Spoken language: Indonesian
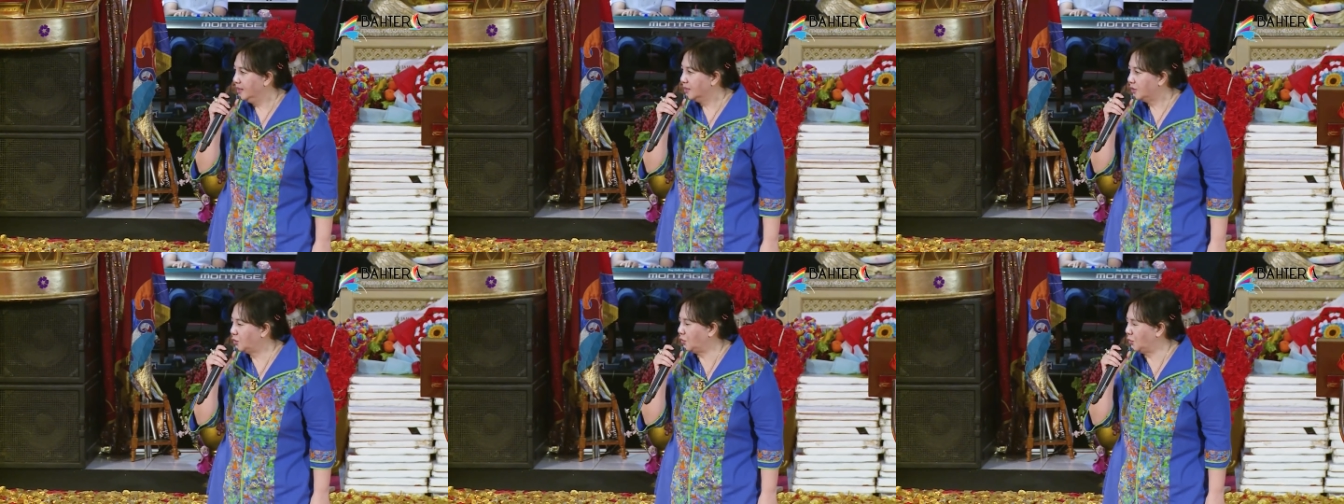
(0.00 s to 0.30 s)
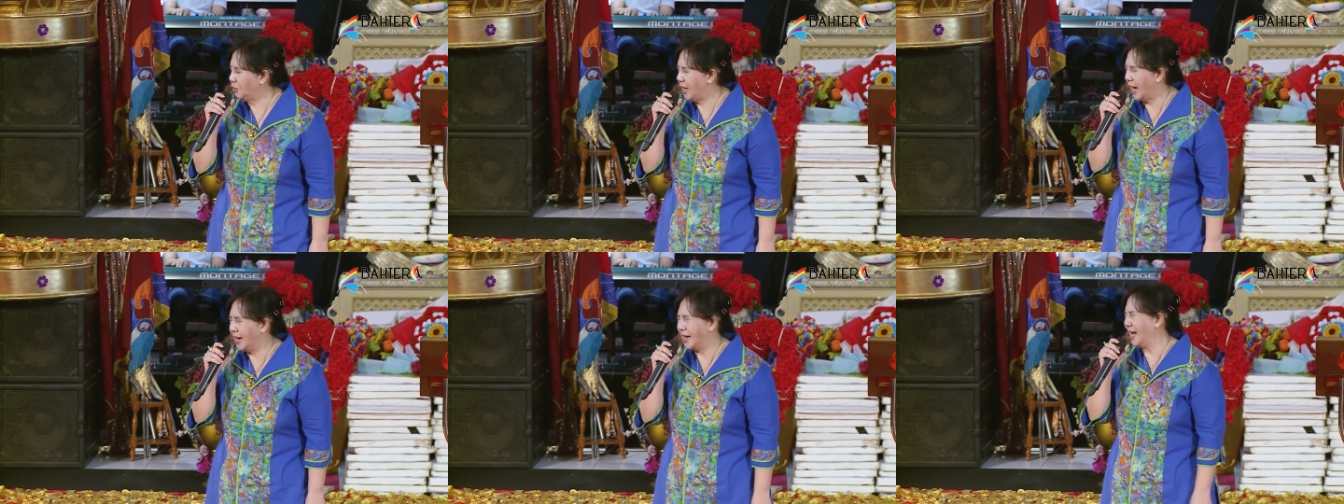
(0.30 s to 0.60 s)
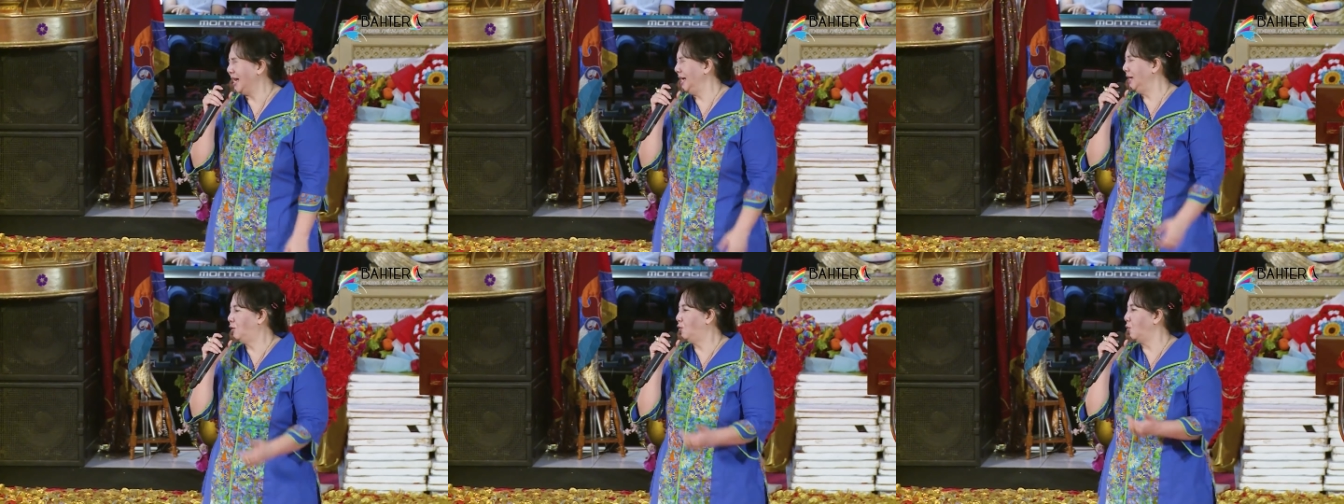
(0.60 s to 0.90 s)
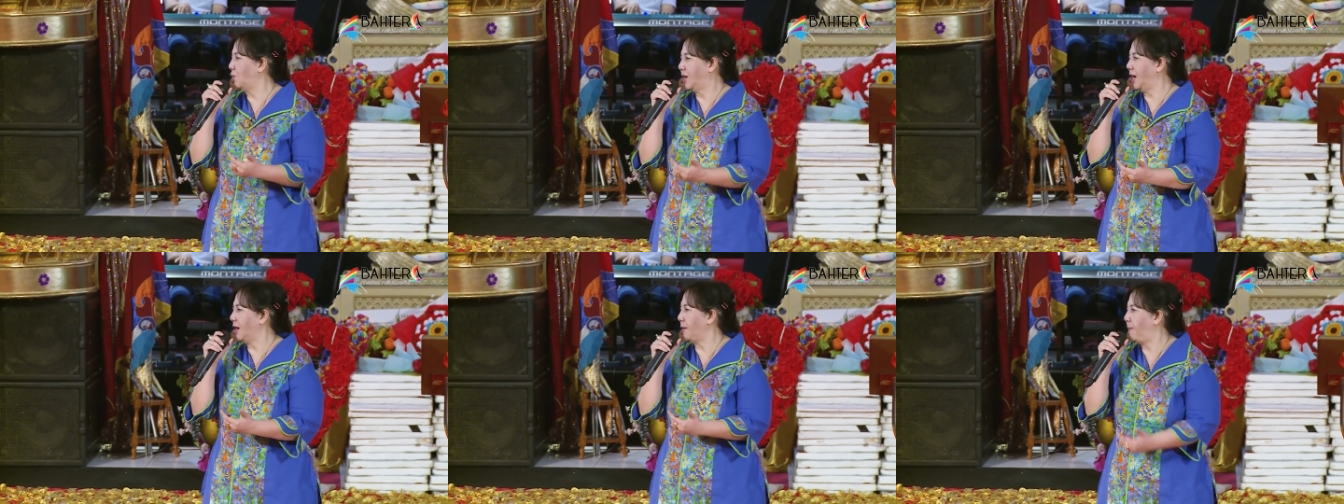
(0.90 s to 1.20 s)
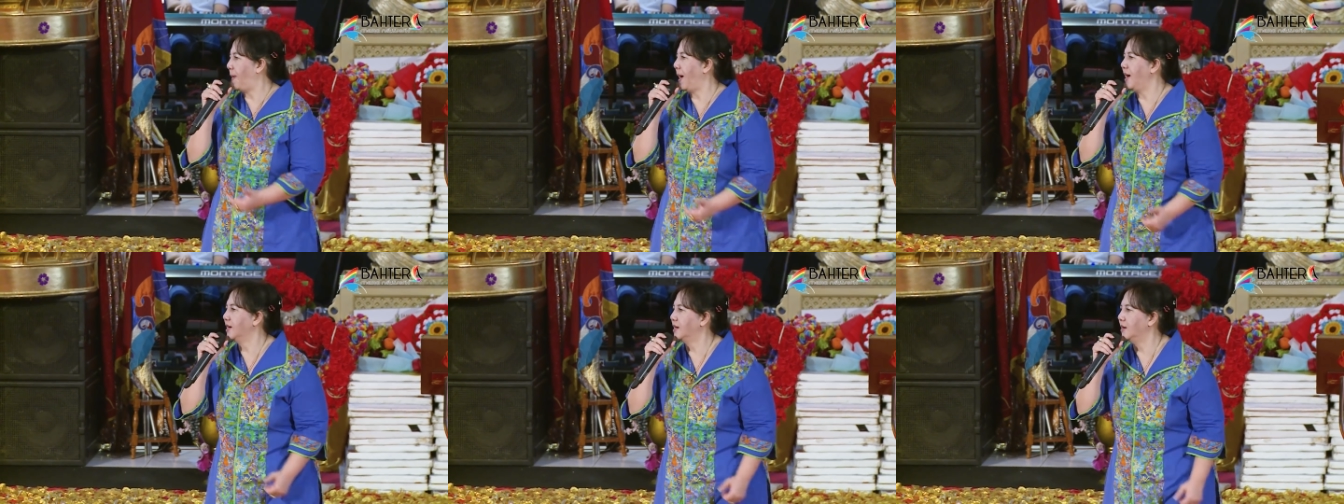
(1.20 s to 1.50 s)
Saudara itu
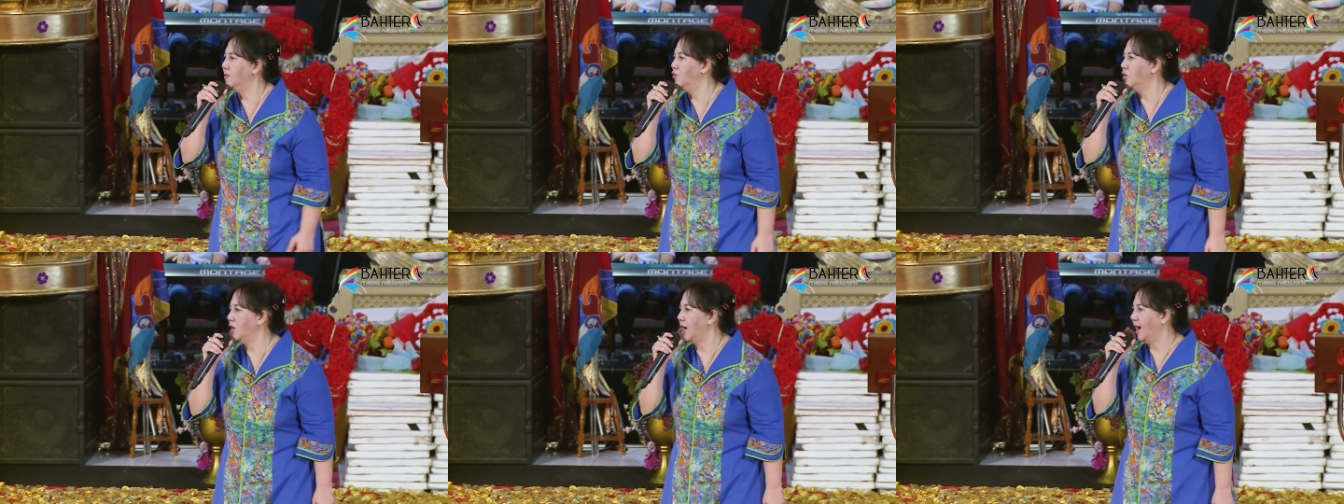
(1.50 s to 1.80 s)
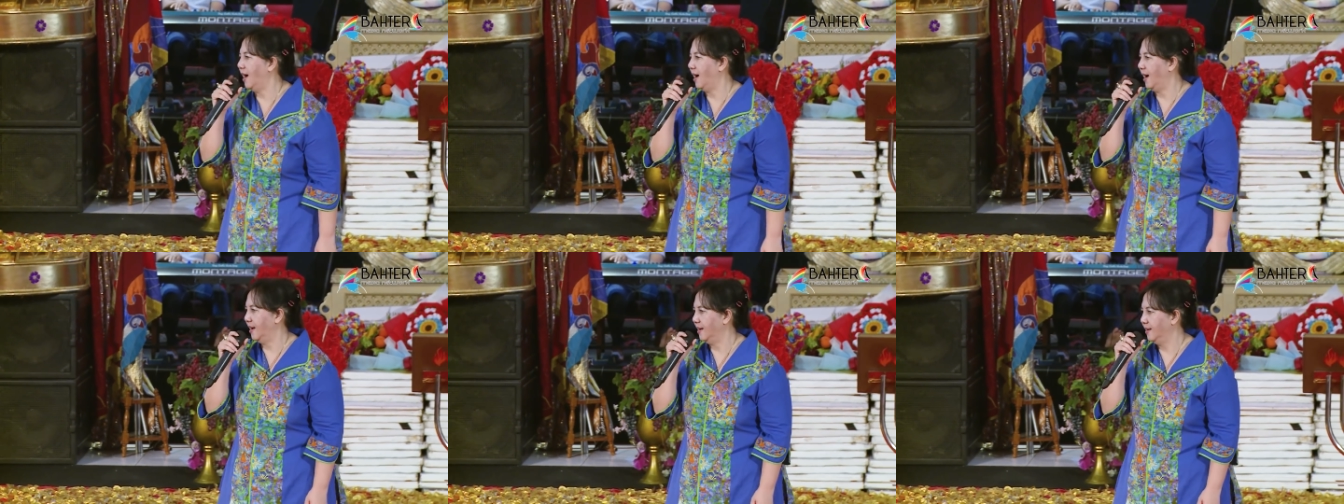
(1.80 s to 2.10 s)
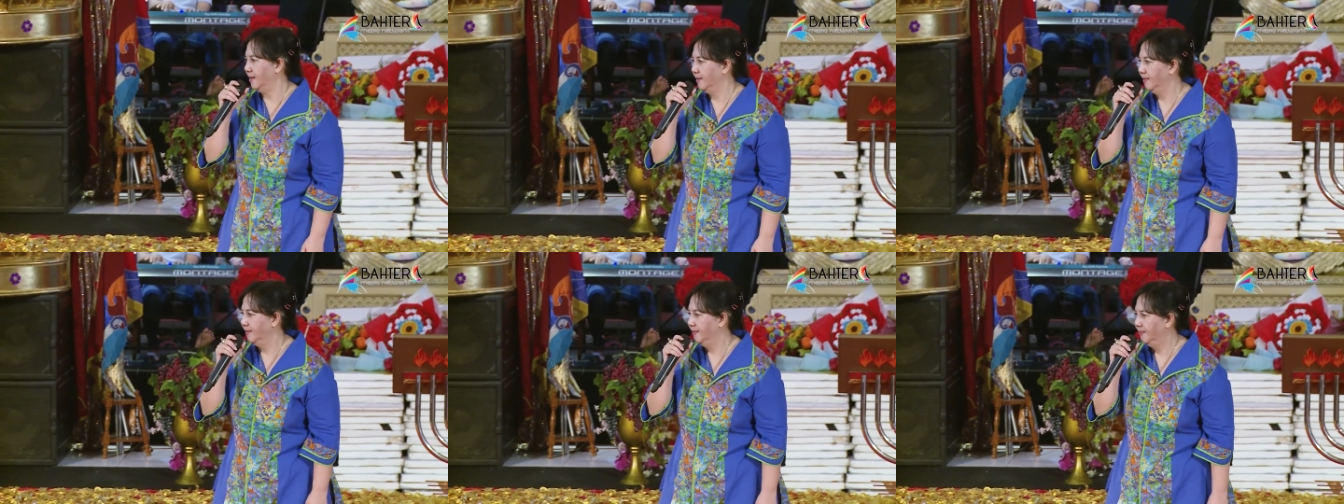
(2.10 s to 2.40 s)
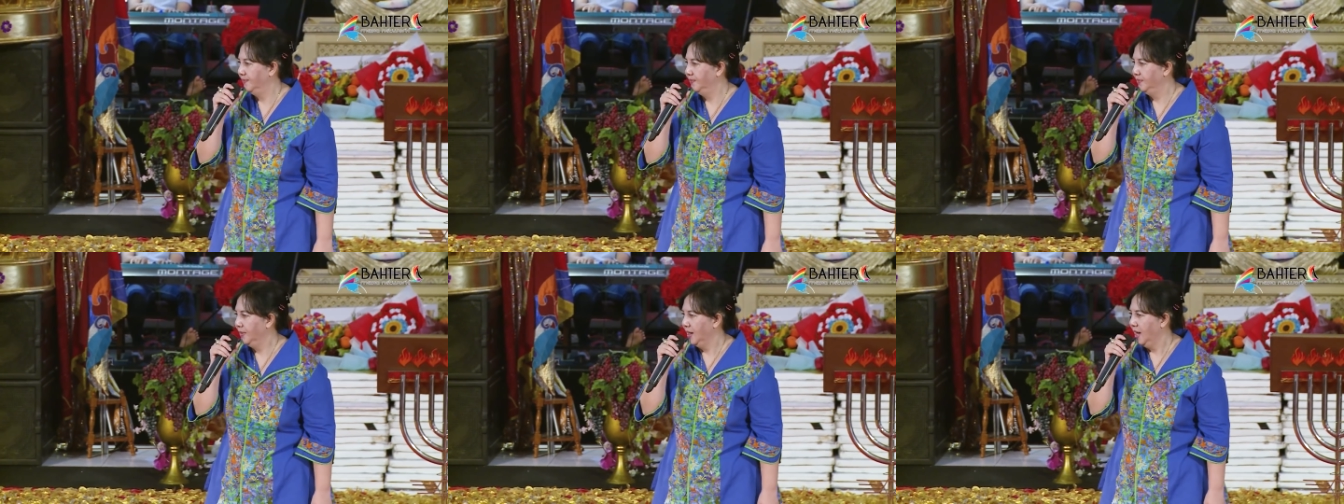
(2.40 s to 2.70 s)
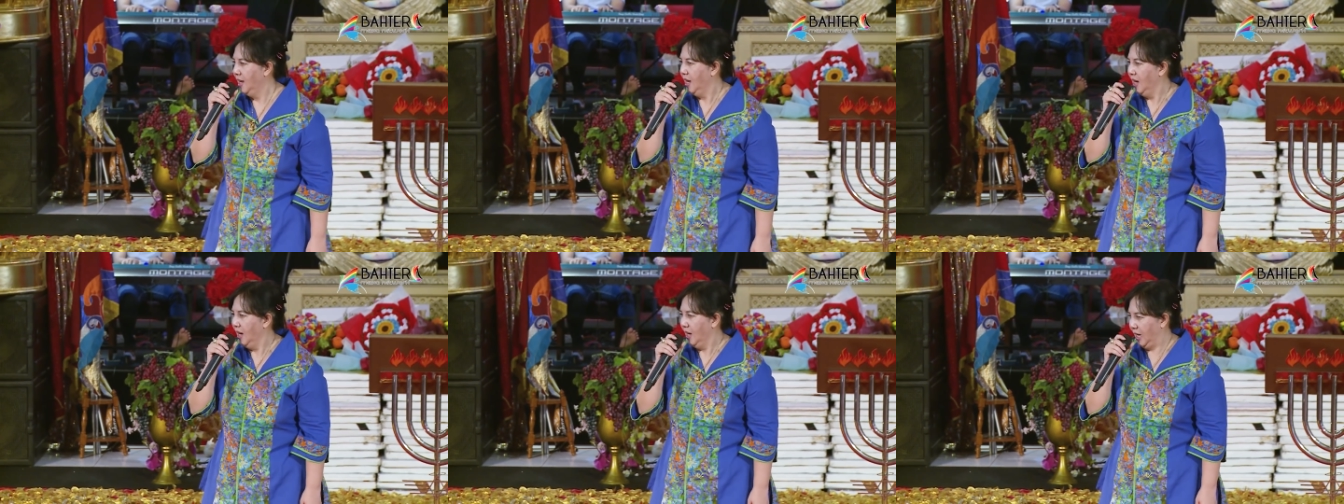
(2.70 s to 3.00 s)
gerbang kemuliaan.
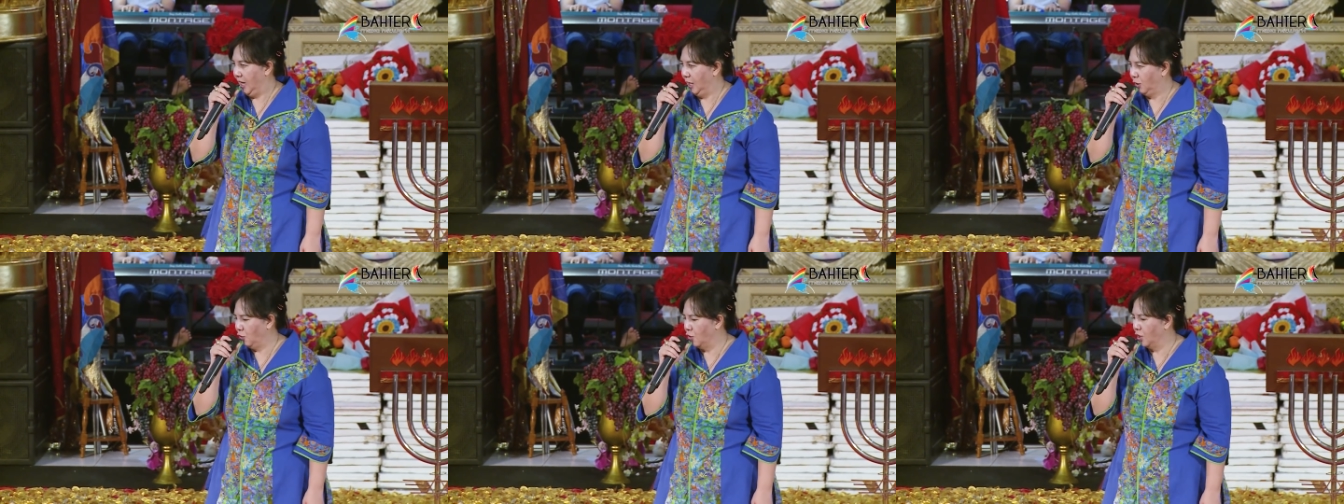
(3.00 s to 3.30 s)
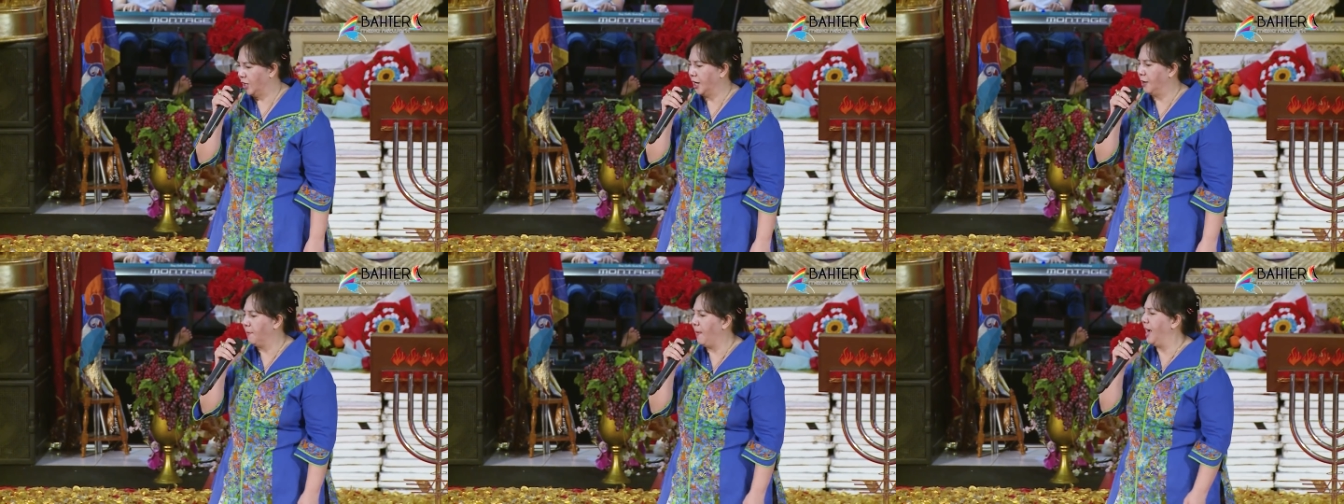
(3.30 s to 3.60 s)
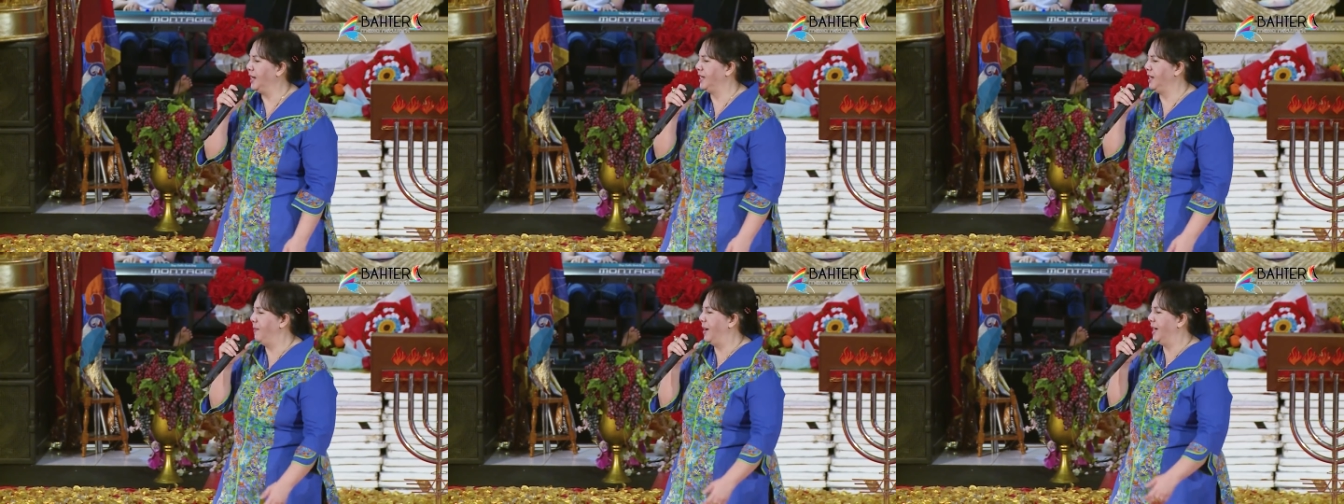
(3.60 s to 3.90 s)
Itu gerbang di